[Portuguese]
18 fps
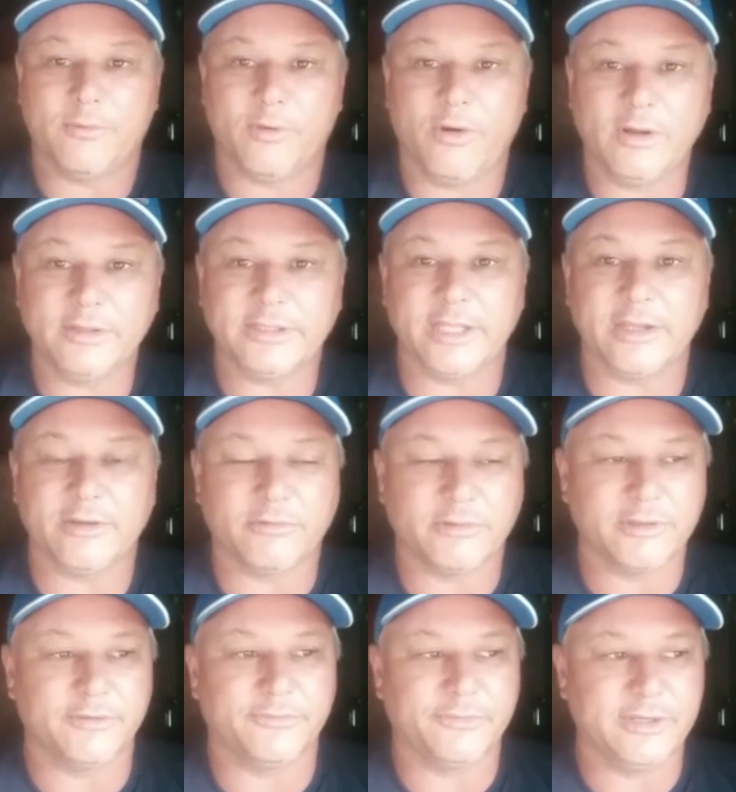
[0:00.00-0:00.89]
Ontem,
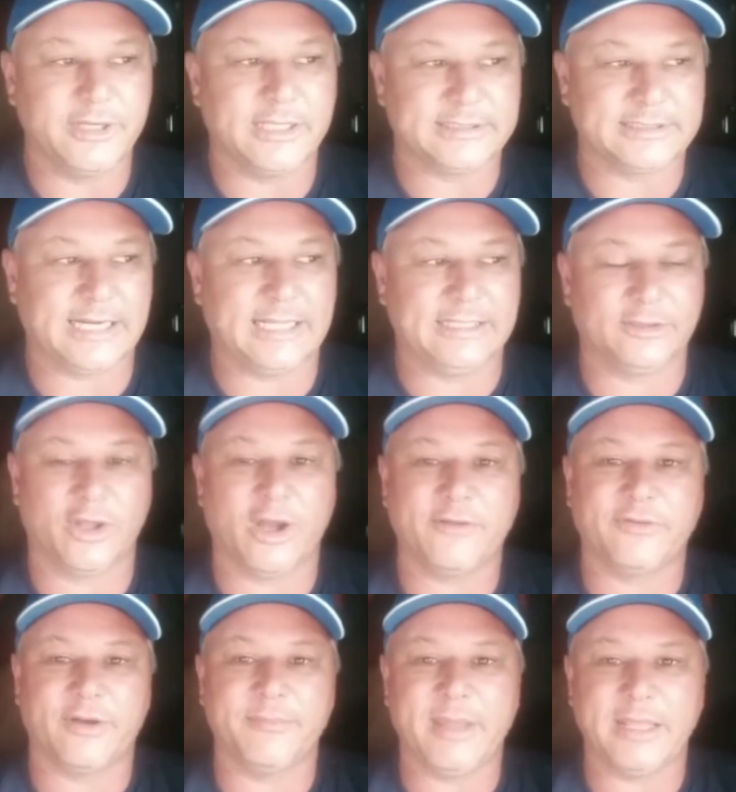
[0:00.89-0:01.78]
quando eu fui entrar
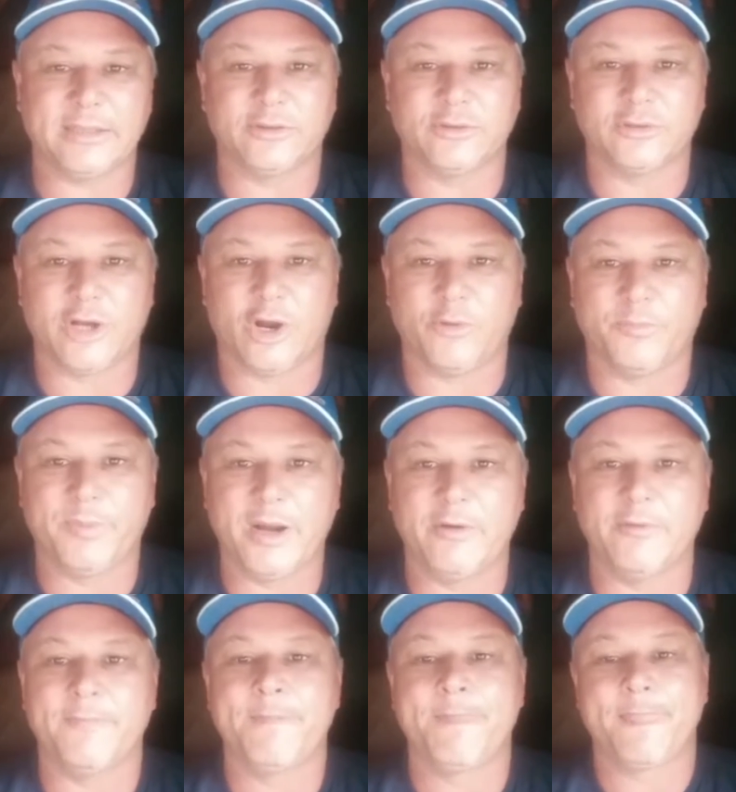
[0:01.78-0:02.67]
novamente no
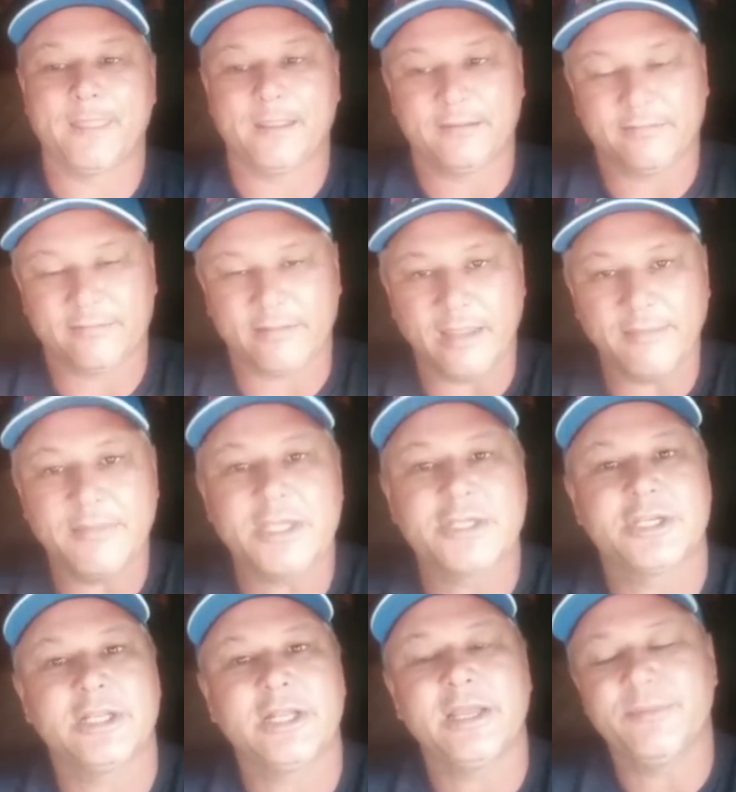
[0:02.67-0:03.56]
galpão, sem
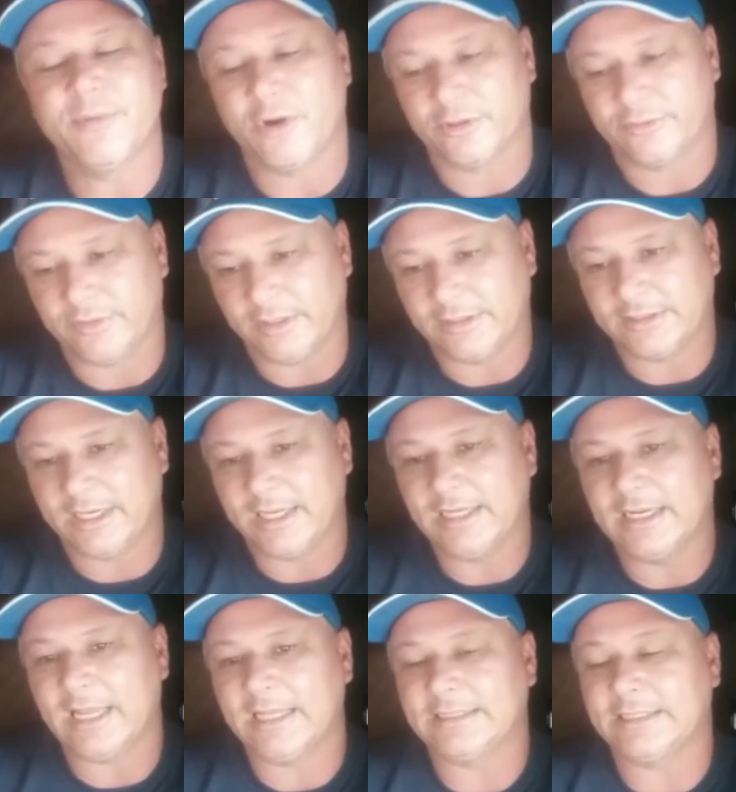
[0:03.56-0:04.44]
mexer nas motos,
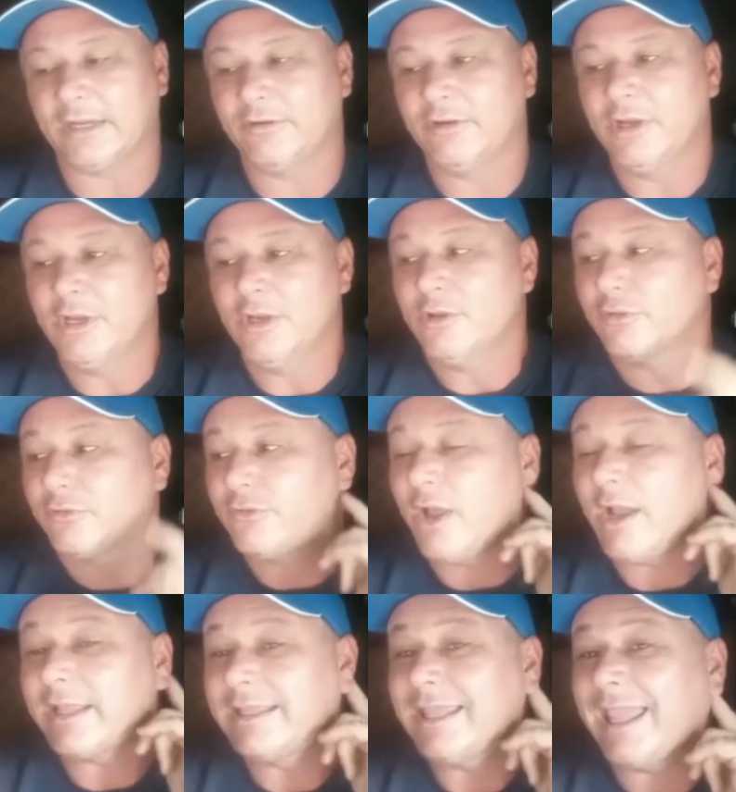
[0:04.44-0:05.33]
entrei lá e tal.
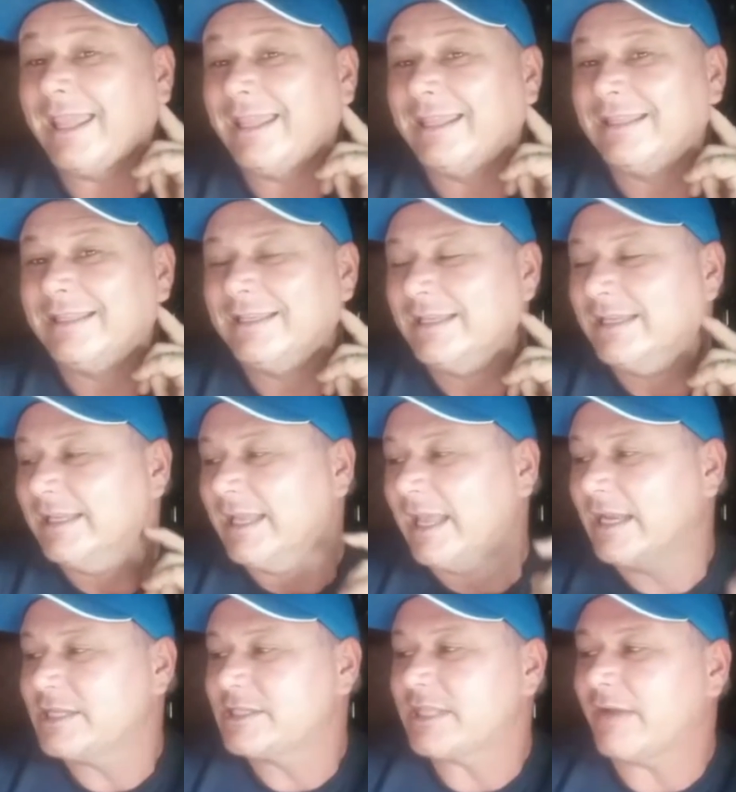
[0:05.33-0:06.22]
Só que
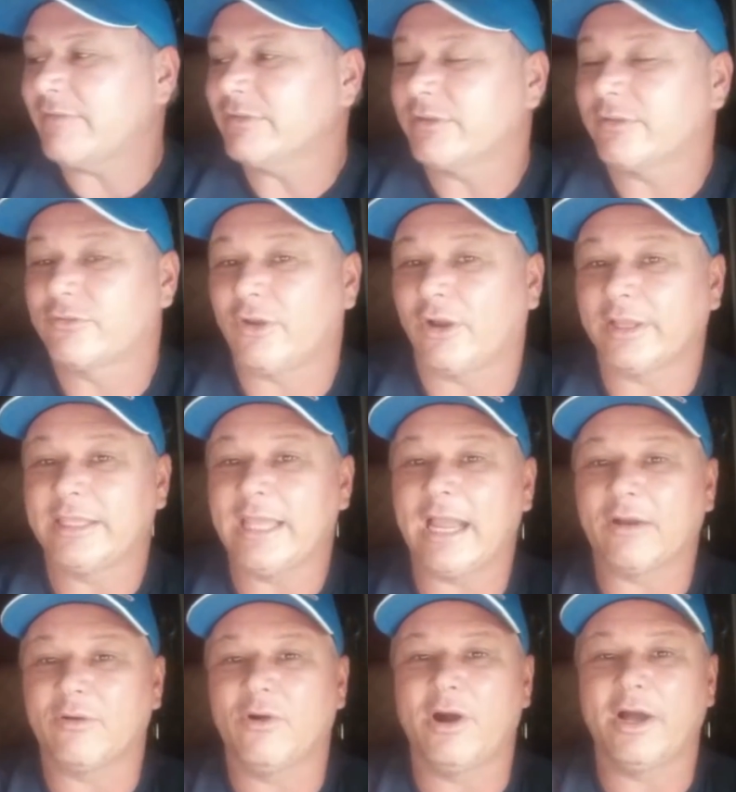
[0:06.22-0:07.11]
ele estava, só que
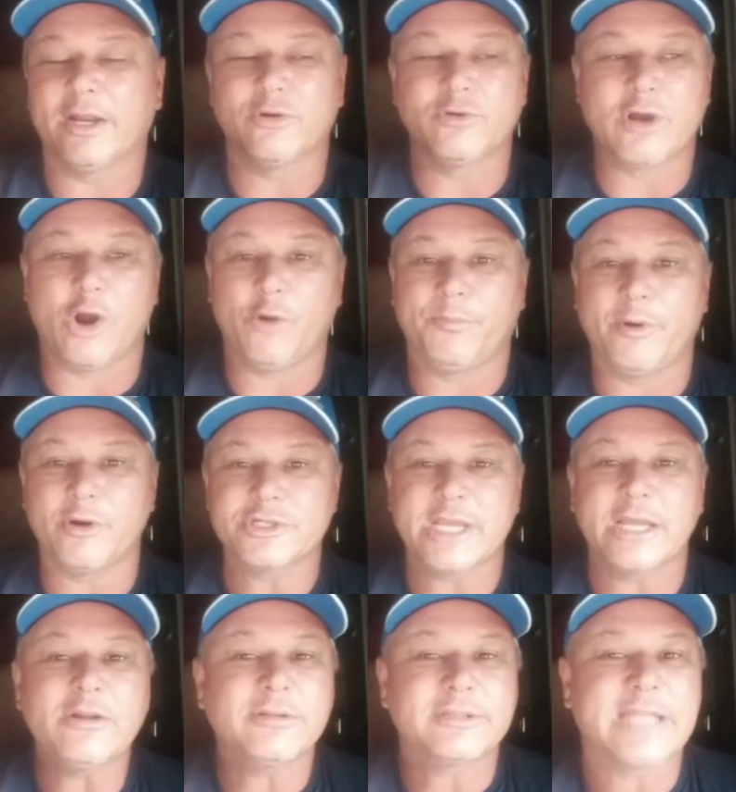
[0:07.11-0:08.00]
agora o galpão
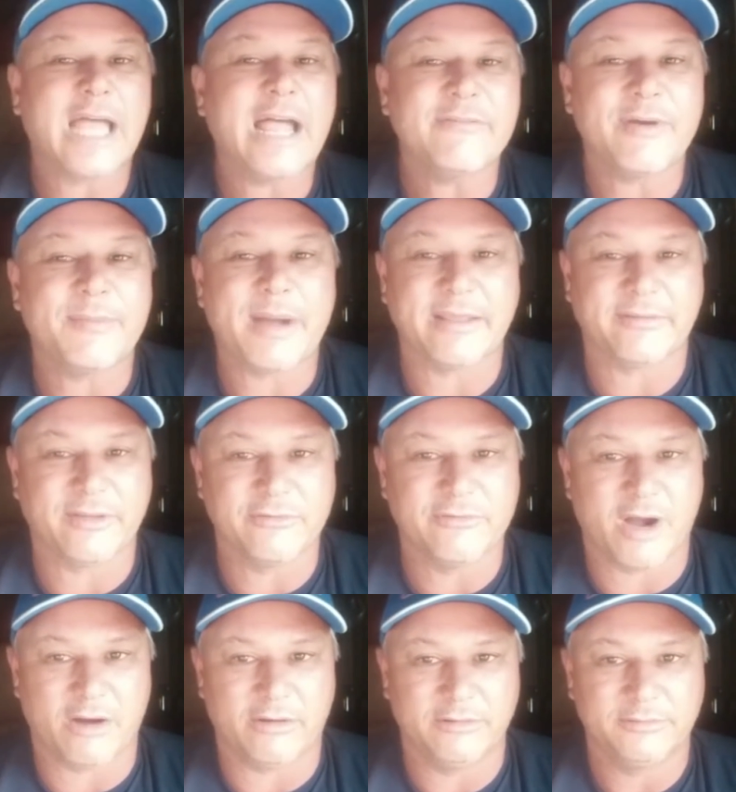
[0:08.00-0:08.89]
já não estava mais
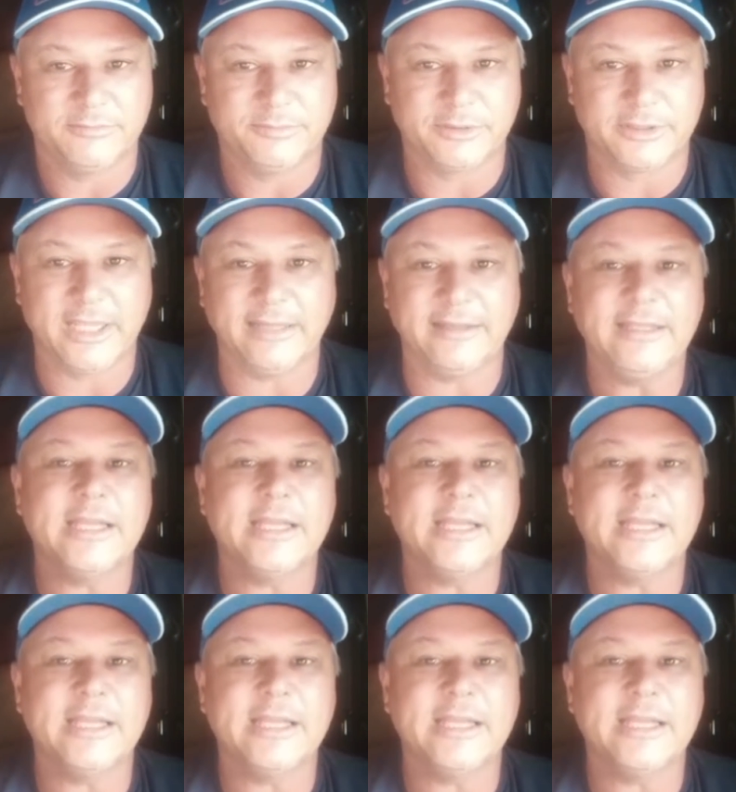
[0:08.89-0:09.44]
igual, porque